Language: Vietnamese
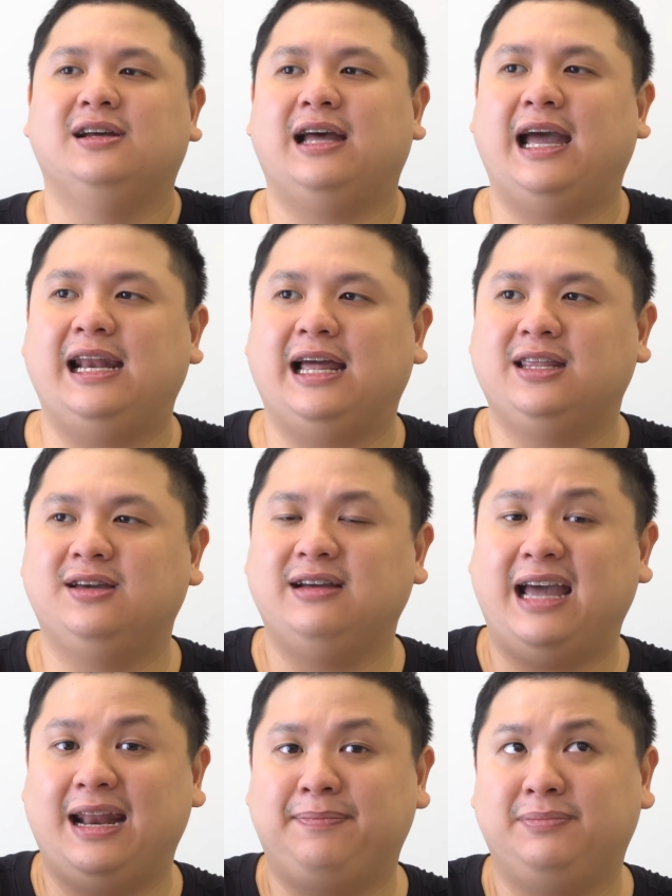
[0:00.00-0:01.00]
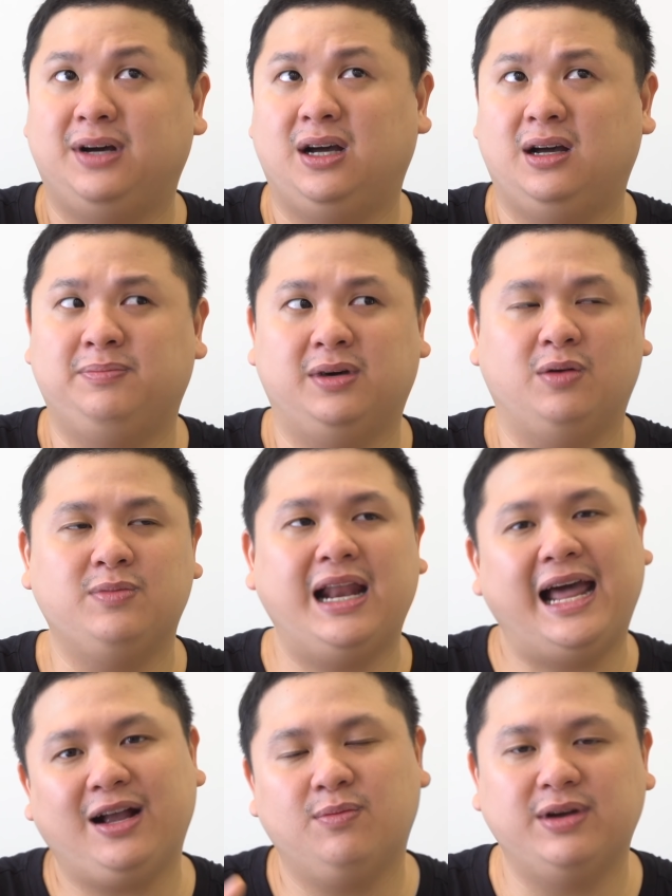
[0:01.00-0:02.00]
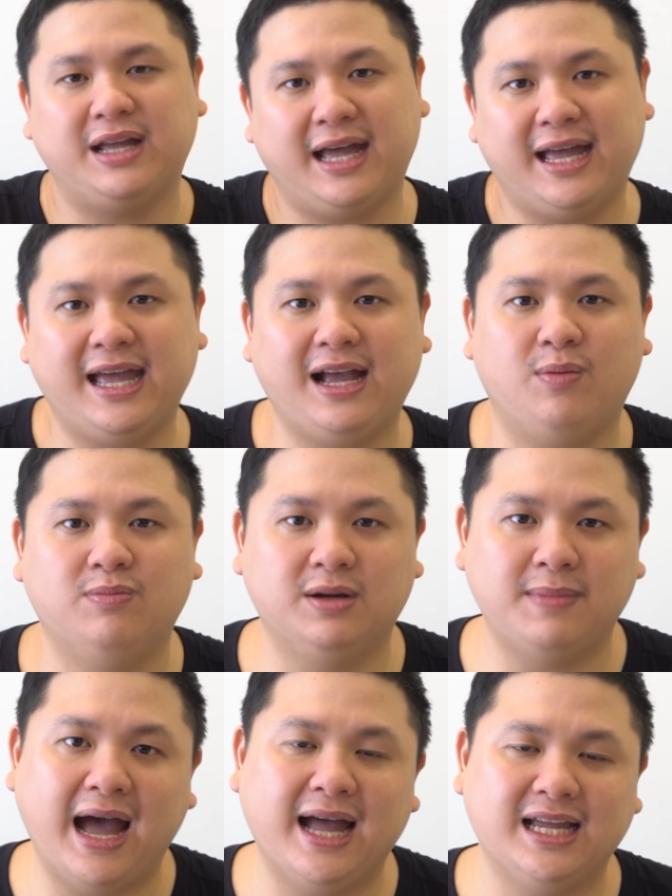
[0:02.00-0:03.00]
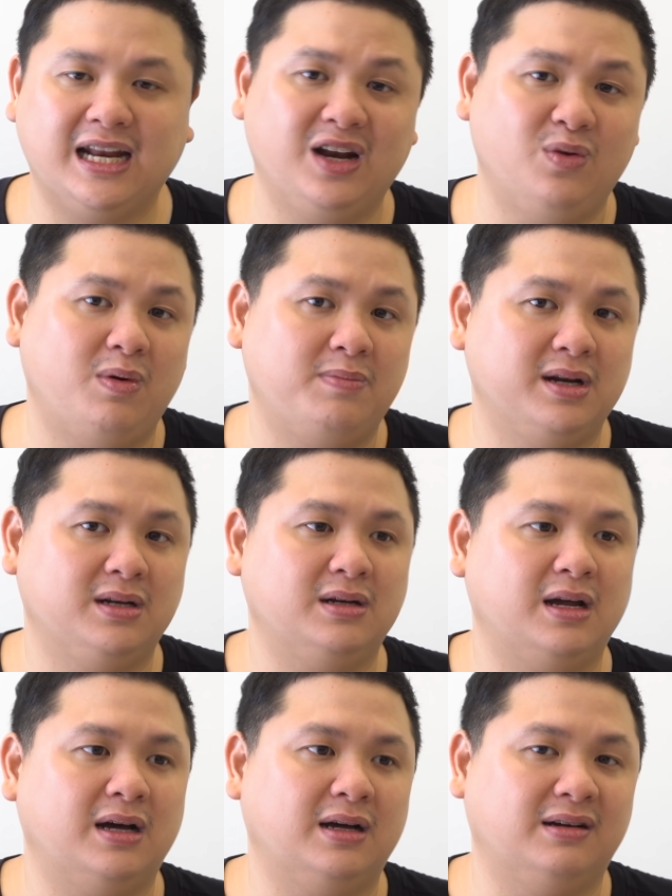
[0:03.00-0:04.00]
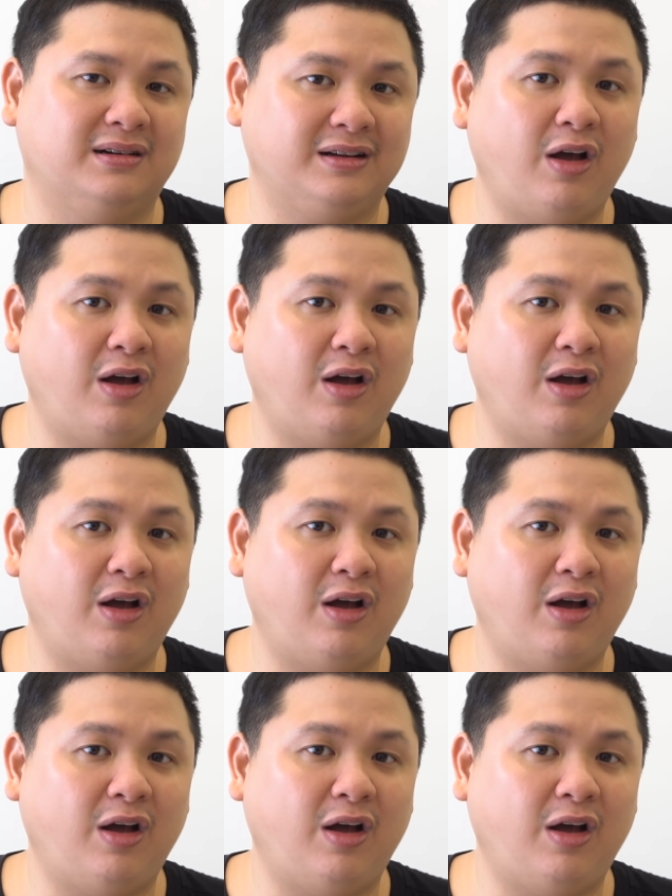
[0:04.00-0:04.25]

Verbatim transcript: hay là như hai năm ờ, mình không nhớ là 2012 hay 2013 gì đó lúc mà mình ờ,